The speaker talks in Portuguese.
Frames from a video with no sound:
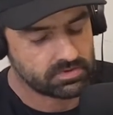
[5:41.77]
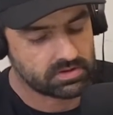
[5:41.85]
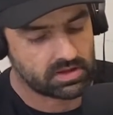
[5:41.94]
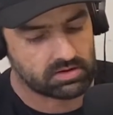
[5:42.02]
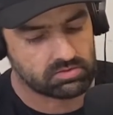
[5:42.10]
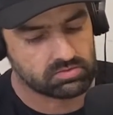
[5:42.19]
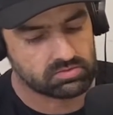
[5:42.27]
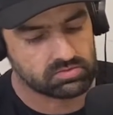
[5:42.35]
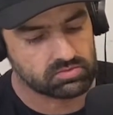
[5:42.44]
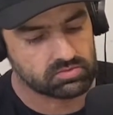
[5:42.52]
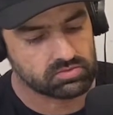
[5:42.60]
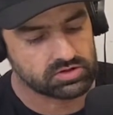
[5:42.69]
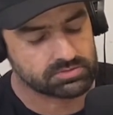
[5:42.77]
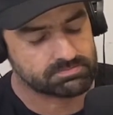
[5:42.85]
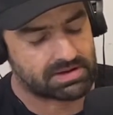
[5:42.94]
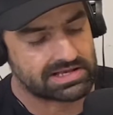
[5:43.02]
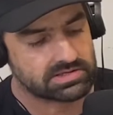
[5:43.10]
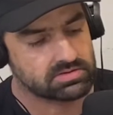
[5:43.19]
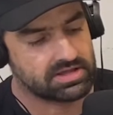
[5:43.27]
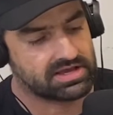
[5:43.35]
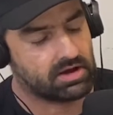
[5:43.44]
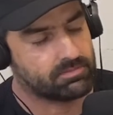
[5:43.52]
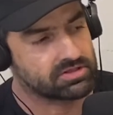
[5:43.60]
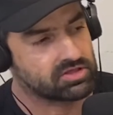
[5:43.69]
É um espaço
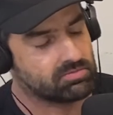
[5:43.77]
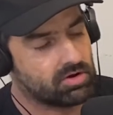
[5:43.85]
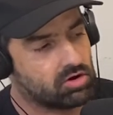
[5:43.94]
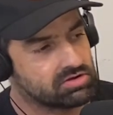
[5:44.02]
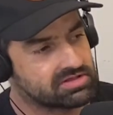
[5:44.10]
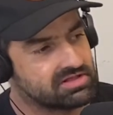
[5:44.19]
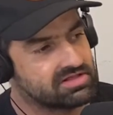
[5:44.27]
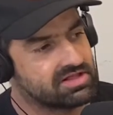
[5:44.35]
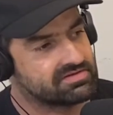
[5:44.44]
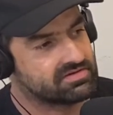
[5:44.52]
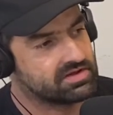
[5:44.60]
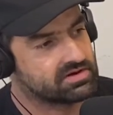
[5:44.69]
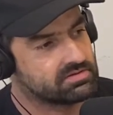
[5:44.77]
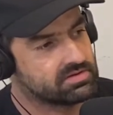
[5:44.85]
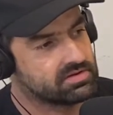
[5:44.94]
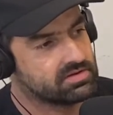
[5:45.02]
legal para ter uma rota de lazer.